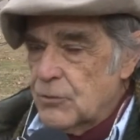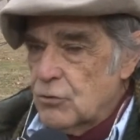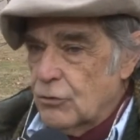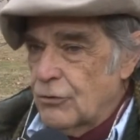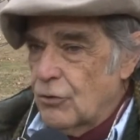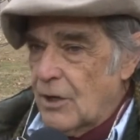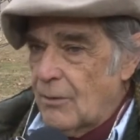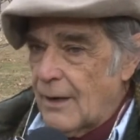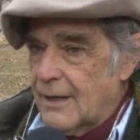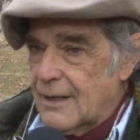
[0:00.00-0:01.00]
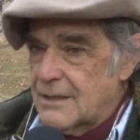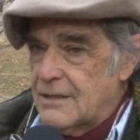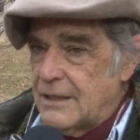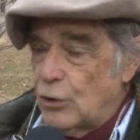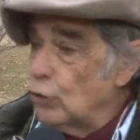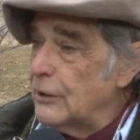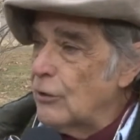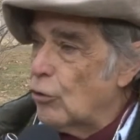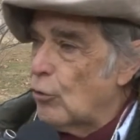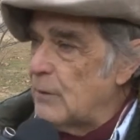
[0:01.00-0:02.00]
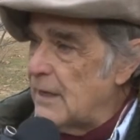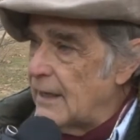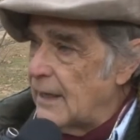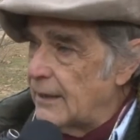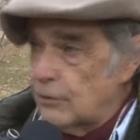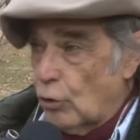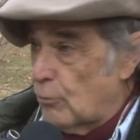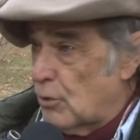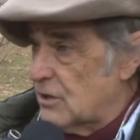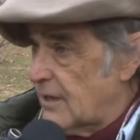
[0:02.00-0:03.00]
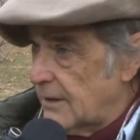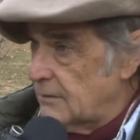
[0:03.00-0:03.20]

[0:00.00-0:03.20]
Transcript: yo tengo que hablar de que si no tengo comida, no lo puedo hacer.